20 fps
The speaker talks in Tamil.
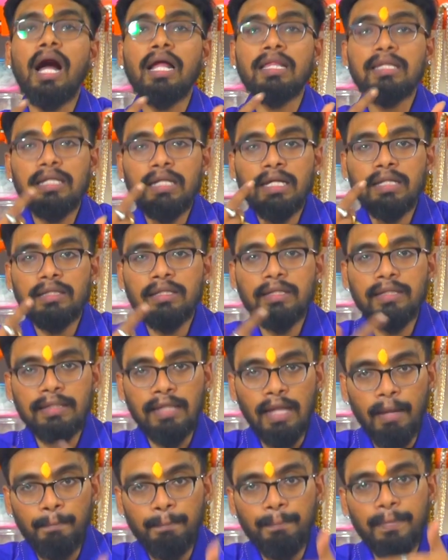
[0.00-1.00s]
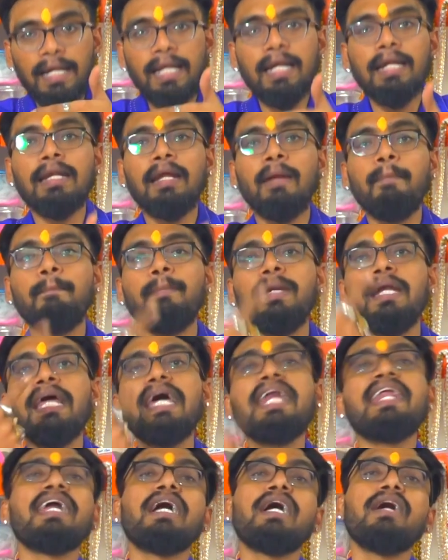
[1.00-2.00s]
அதுலேருந்து நம்மளை
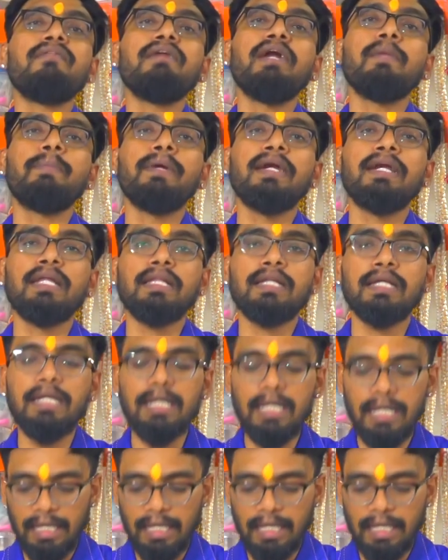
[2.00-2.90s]
நம்மளே ரெக்கவர் பண்ணுறதுக்கு